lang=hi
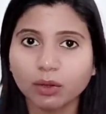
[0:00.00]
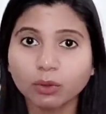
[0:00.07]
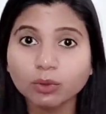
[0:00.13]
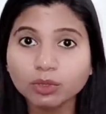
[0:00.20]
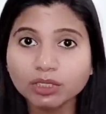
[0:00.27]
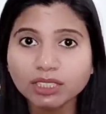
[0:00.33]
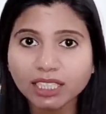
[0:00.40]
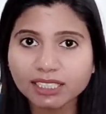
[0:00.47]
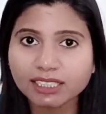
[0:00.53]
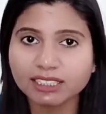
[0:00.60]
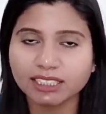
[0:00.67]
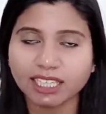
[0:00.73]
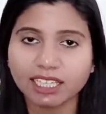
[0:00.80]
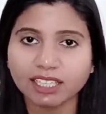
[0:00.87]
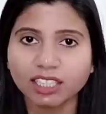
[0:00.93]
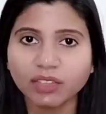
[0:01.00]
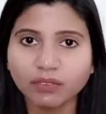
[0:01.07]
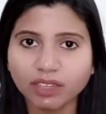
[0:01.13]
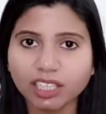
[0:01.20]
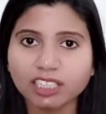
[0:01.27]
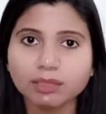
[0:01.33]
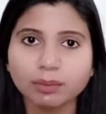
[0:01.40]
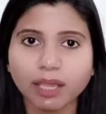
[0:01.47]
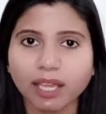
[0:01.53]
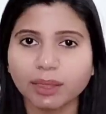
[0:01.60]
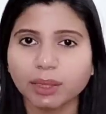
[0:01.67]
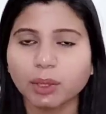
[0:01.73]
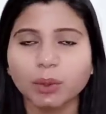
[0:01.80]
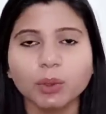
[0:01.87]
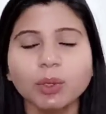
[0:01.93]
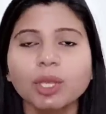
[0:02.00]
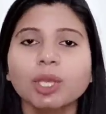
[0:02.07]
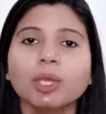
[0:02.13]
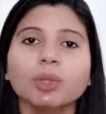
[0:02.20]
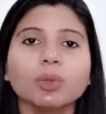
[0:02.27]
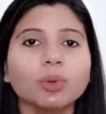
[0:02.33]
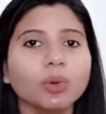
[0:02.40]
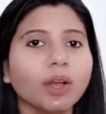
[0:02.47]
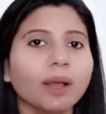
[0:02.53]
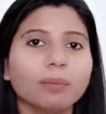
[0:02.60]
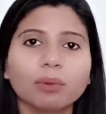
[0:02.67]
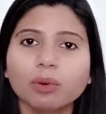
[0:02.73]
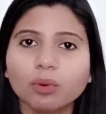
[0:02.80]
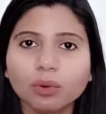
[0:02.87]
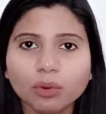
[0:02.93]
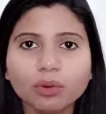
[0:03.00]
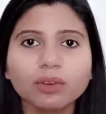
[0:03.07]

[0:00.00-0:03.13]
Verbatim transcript: उन दस हजार लकी विनर्स में आते हो तो आपको